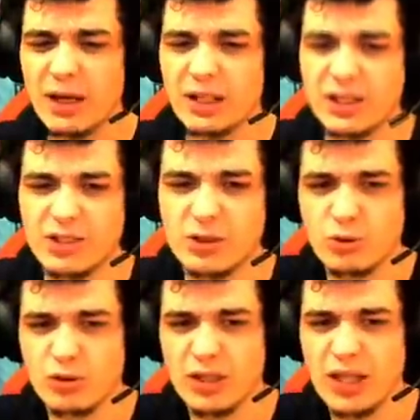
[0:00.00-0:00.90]
arkadaşlar şu
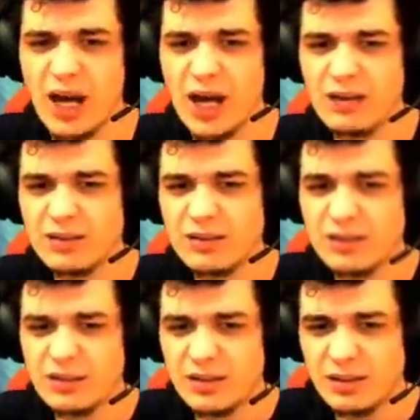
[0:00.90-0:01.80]
oyunda ya.
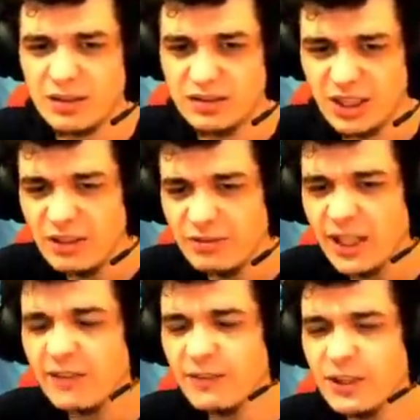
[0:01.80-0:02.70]
Şeriften
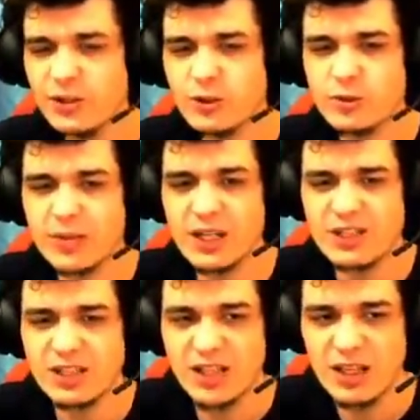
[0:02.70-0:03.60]
nefret ediyorum
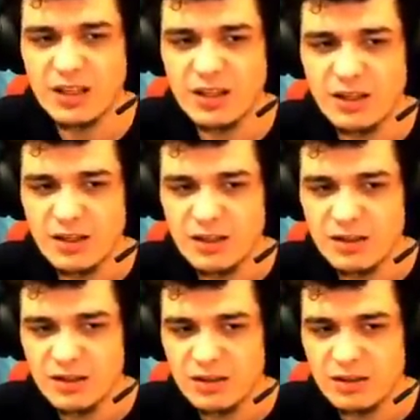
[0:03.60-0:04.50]
gerçekten.
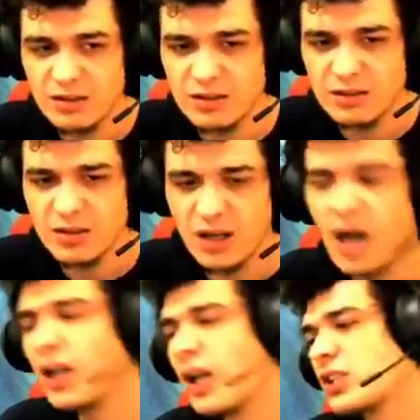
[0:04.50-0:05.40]

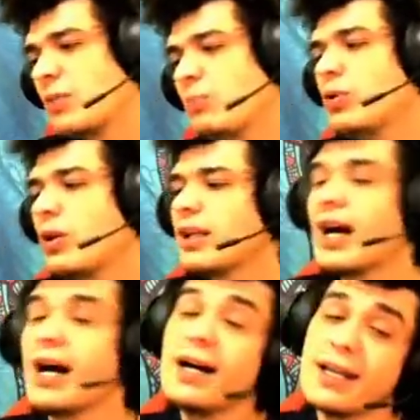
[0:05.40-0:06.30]
Arkadaşlar bu
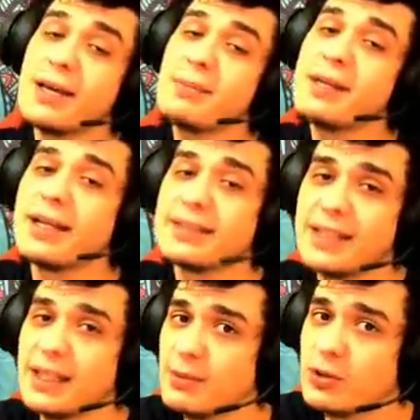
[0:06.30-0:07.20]
arada araya bir
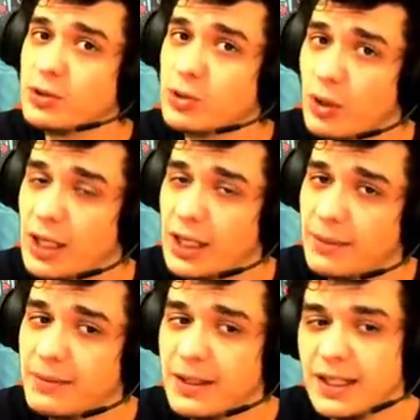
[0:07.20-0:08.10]
hatırlatma
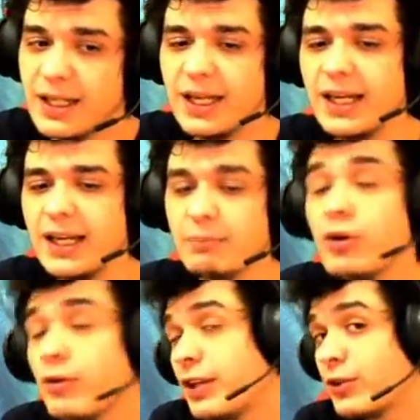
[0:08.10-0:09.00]
söyleyelim. Ee,
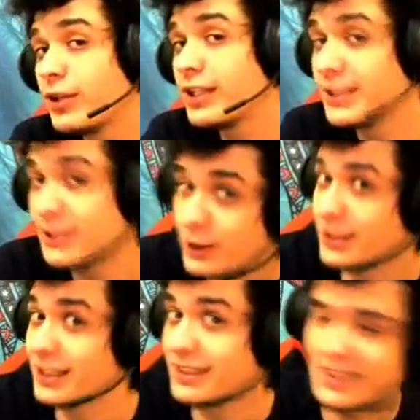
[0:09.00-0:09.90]
bu videoyu
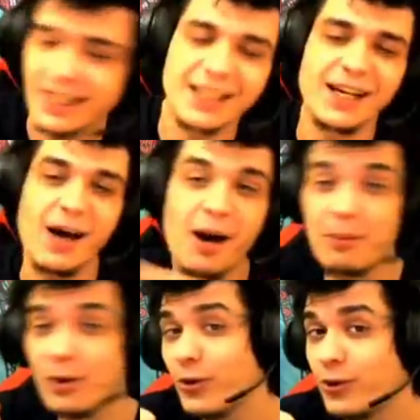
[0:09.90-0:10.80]
izliyorsanız kanala
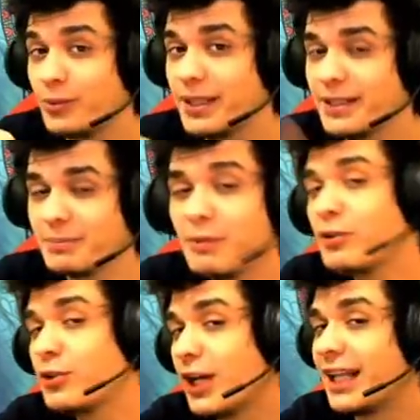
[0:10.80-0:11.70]
abone olmayı, bu
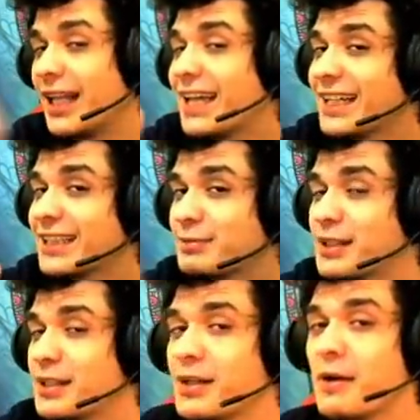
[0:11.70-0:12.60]
videoya like
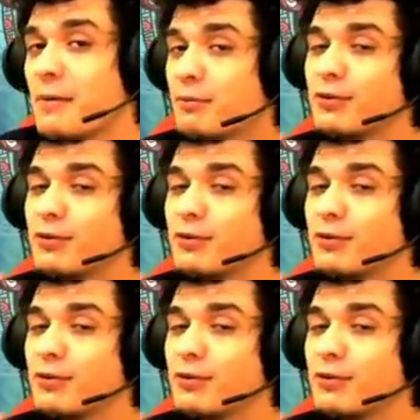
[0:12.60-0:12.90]
atmayı bu